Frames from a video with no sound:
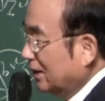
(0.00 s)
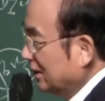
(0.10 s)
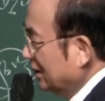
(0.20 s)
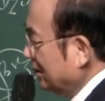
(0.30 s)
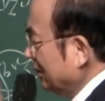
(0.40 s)

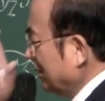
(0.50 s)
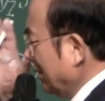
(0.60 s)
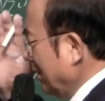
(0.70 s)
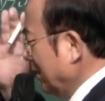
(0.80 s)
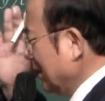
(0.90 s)
여러분
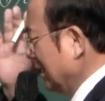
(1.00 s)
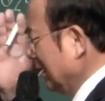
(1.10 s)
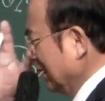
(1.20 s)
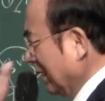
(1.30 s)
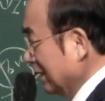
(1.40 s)
도저히
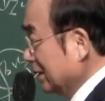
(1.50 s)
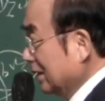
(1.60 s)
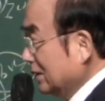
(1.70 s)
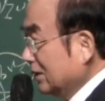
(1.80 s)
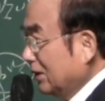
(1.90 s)
이해가 안
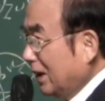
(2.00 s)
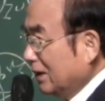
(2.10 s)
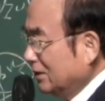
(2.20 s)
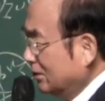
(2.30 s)
되지요. 아이고